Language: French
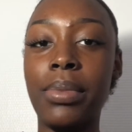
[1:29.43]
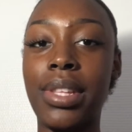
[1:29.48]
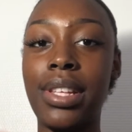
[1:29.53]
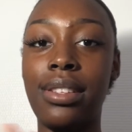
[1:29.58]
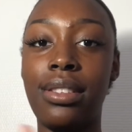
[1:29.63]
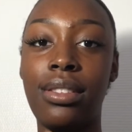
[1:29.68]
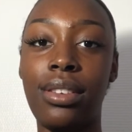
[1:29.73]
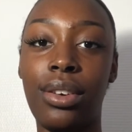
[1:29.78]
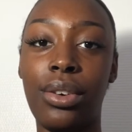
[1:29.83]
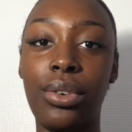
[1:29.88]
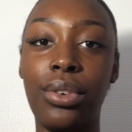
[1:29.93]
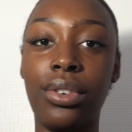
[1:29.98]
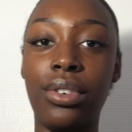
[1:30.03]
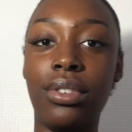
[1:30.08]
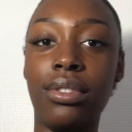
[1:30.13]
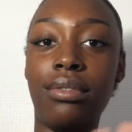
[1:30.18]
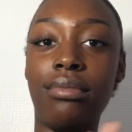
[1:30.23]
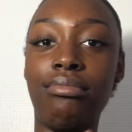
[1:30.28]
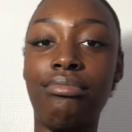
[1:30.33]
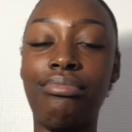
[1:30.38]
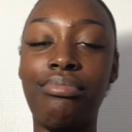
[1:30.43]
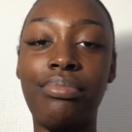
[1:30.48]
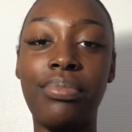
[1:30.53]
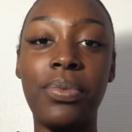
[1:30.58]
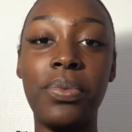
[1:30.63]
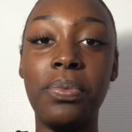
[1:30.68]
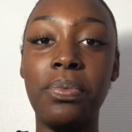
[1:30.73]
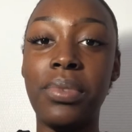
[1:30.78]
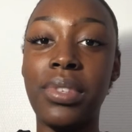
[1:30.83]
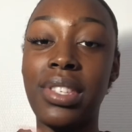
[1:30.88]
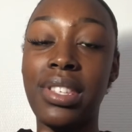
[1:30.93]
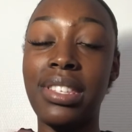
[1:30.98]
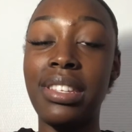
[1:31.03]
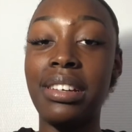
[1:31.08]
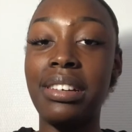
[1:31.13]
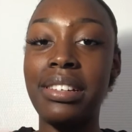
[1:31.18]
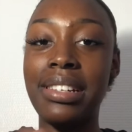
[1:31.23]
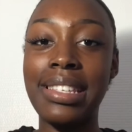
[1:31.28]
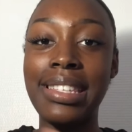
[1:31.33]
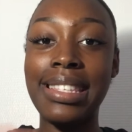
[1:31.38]
être... Euh,
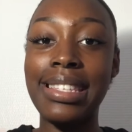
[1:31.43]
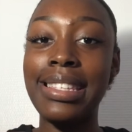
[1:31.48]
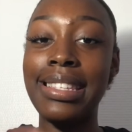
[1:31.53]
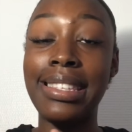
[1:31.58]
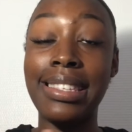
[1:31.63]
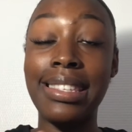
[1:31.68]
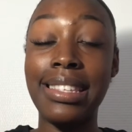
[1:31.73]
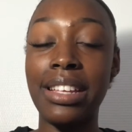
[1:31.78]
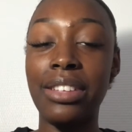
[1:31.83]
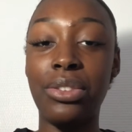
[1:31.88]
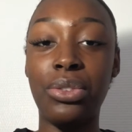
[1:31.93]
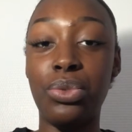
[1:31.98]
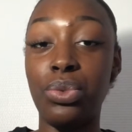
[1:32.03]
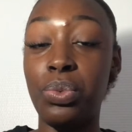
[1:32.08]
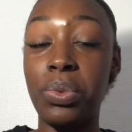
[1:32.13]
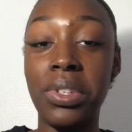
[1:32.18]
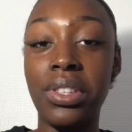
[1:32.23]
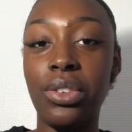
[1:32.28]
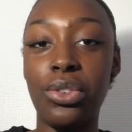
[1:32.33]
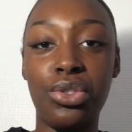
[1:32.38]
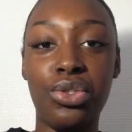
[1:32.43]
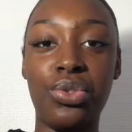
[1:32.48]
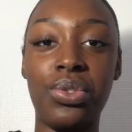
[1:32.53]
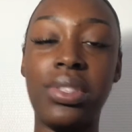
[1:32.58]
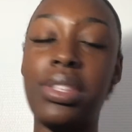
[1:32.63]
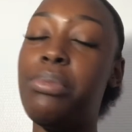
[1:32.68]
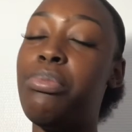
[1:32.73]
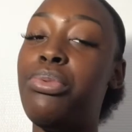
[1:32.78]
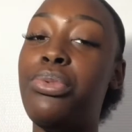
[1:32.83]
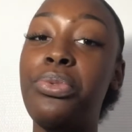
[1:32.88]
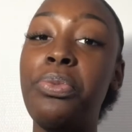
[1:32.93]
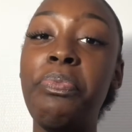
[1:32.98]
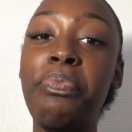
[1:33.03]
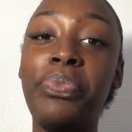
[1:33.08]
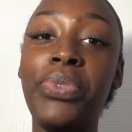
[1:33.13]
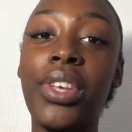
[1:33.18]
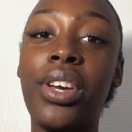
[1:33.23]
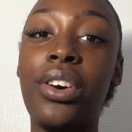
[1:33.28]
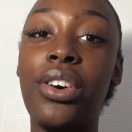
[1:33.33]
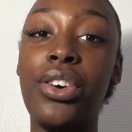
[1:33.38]
5, 6, 7, 8 ans, je sais plus,
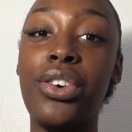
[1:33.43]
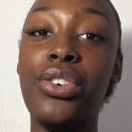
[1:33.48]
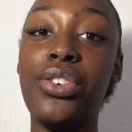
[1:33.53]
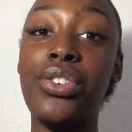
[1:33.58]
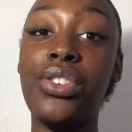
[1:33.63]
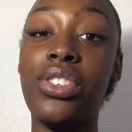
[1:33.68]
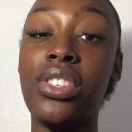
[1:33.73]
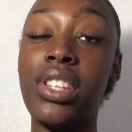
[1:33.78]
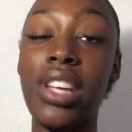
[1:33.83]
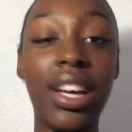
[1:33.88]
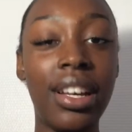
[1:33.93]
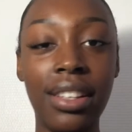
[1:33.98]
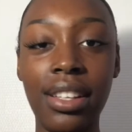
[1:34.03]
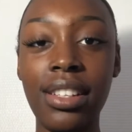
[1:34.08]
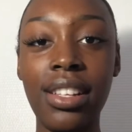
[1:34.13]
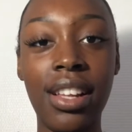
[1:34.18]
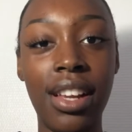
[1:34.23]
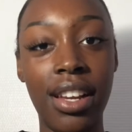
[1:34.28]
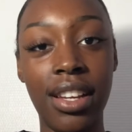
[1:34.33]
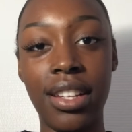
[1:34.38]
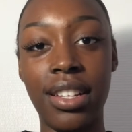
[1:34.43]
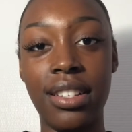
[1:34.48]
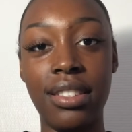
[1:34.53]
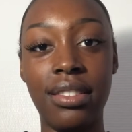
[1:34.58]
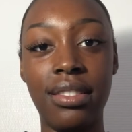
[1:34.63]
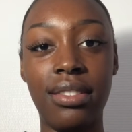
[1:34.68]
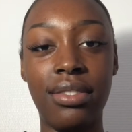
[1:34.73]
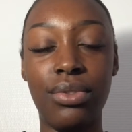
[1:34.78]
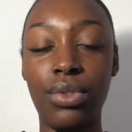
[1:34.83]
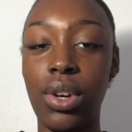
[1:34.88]
euh, j'ai arrêté d'aller à l'église.